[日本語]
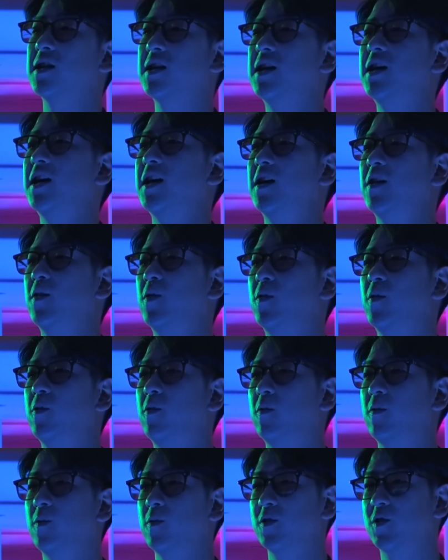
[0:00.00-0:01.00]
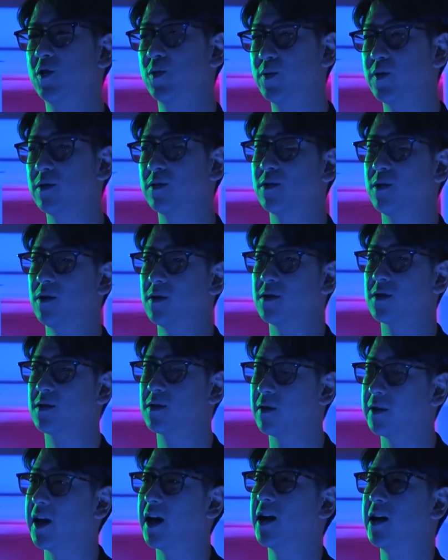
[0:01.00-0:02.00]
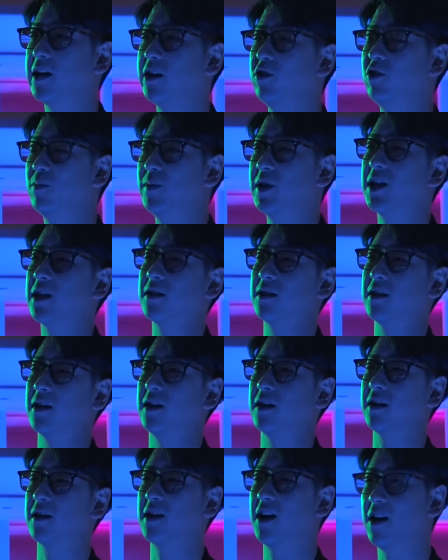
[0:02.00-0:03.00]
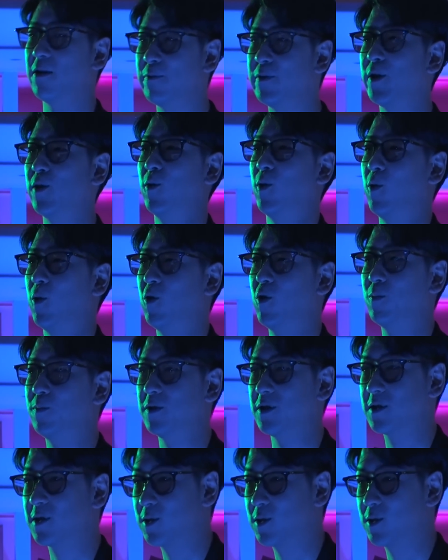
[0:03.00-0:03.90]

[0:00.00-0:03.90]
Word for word: んが自分のずっと長年夢だったカフェをオープン